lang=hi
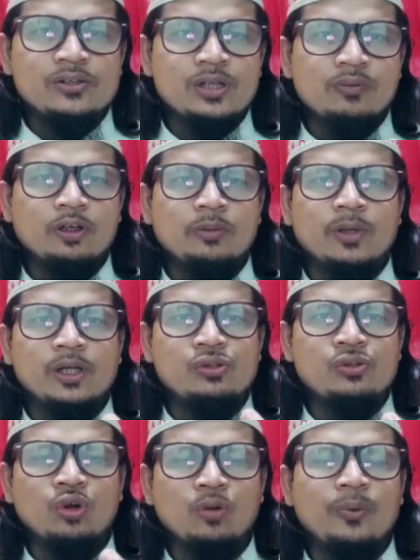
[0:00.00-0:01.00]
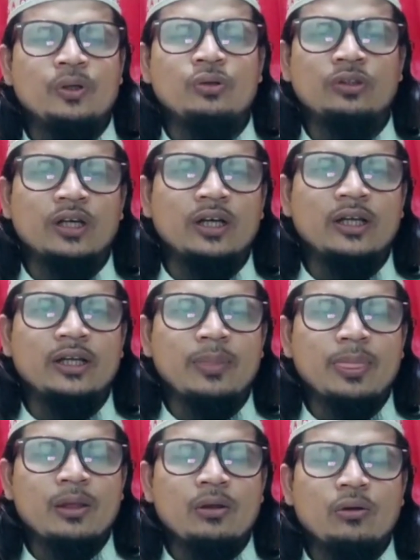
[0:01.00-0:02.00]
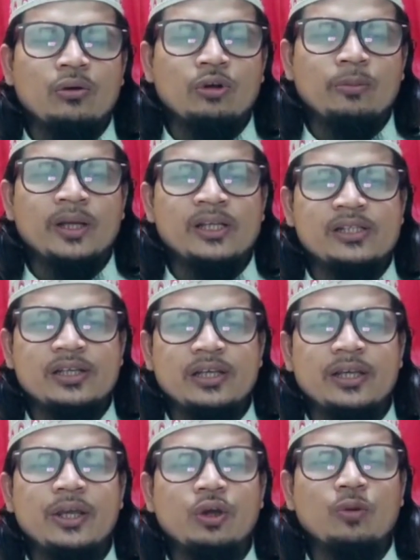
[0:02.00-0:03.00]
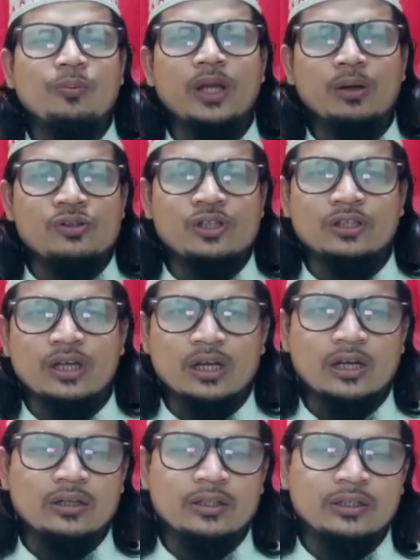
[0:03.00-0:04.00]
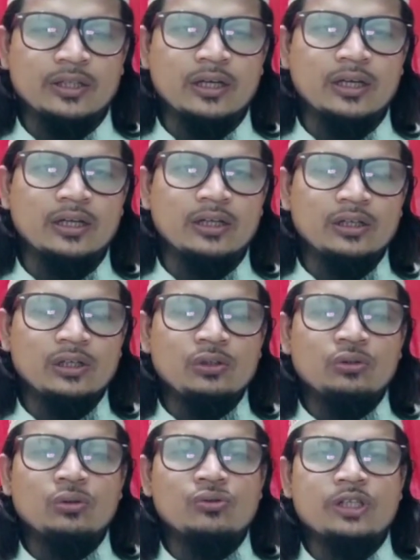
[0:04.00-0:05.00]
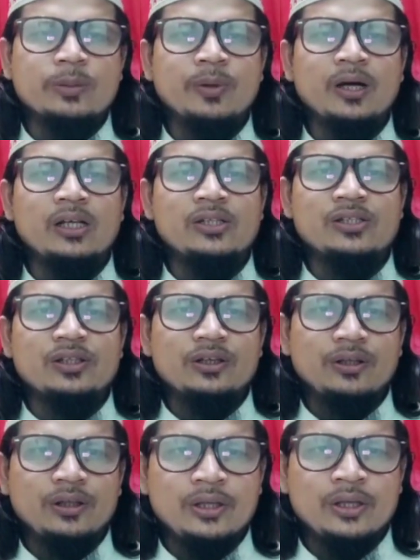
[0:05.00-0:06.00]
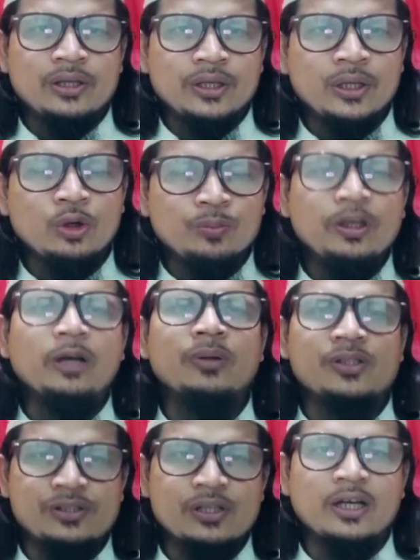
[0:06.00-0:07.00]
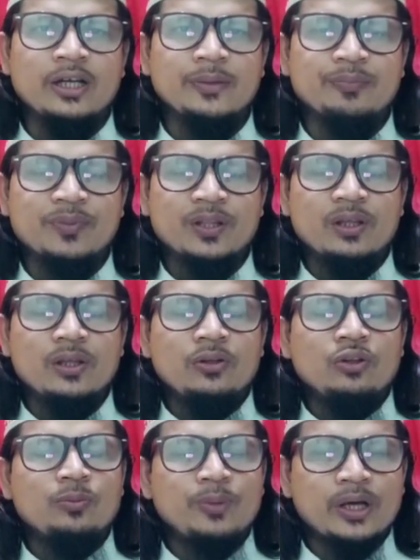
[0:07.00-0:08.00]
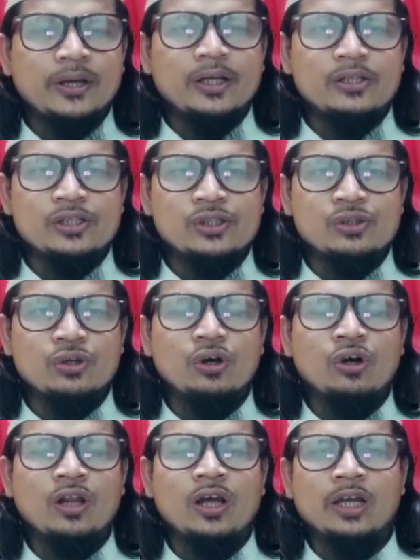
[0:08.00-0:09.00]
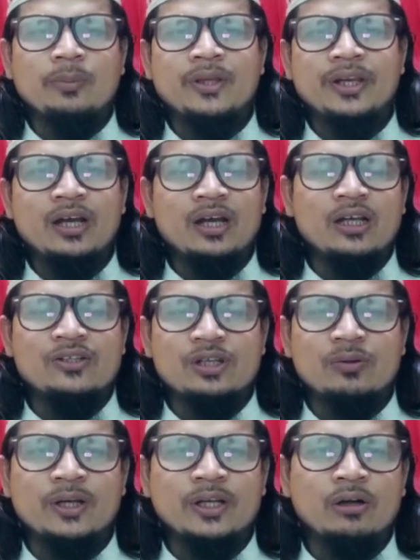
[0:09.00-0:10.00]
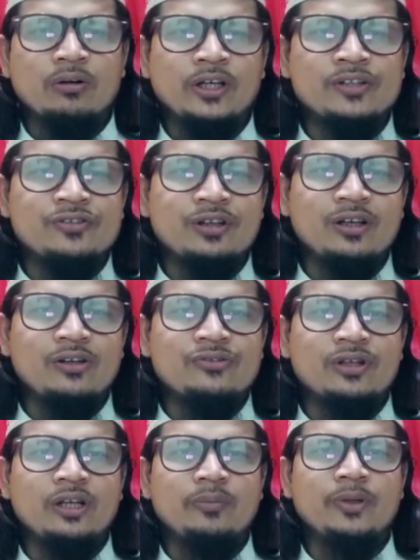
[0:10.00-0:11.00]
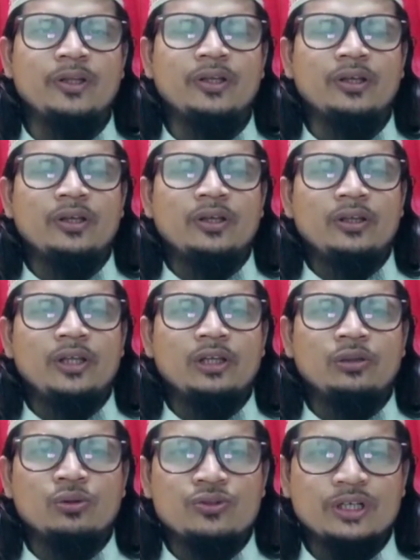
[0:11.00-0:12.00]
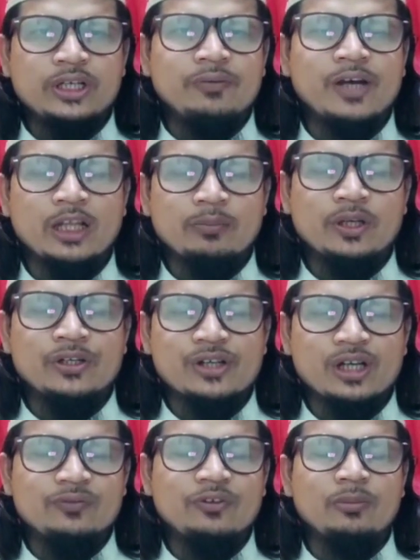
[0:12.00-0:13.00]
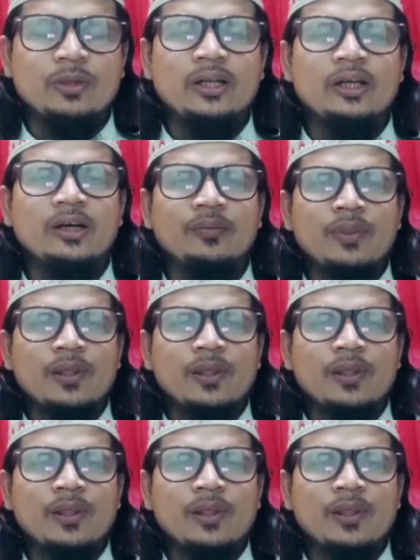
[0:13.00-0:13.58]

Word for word: सिर्फ उनके पास दो रुपये होता है उनमें से एक रुपया वो सदका कर देता है तो उसके पास एक ही रुपया बचता है तो प्यारे अजीज़ों और आगे मेरे आका सरवर कौन सल्लम ने एक दूसरी रिवायत में रिशात फरमाया